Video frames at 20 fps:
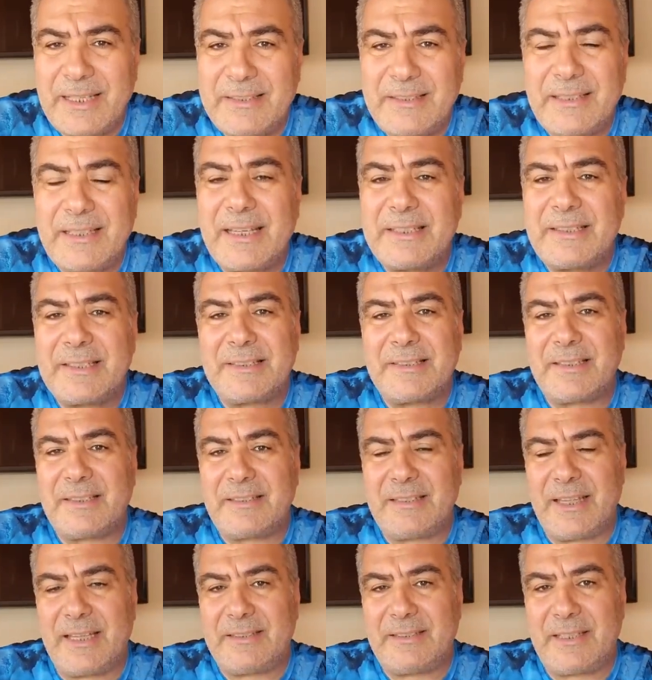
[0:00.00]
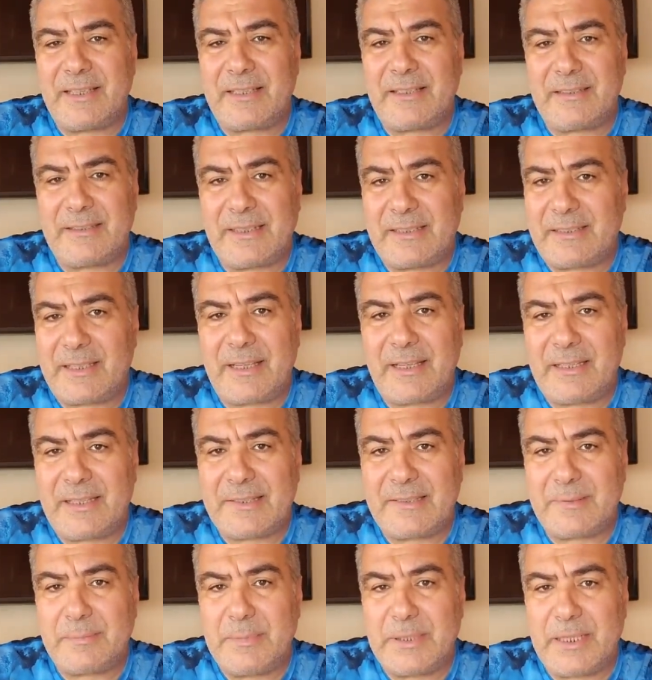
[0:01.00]
التي لا تستطيع ان
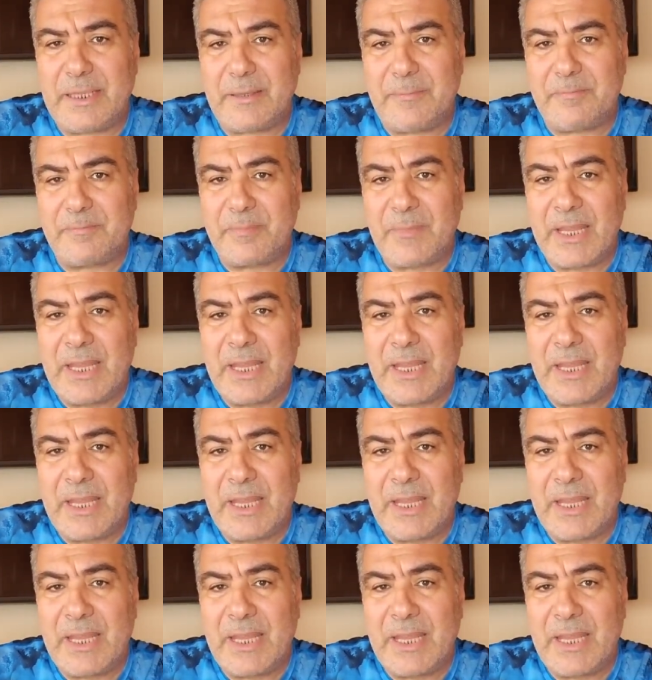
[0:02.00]
تتخلص منها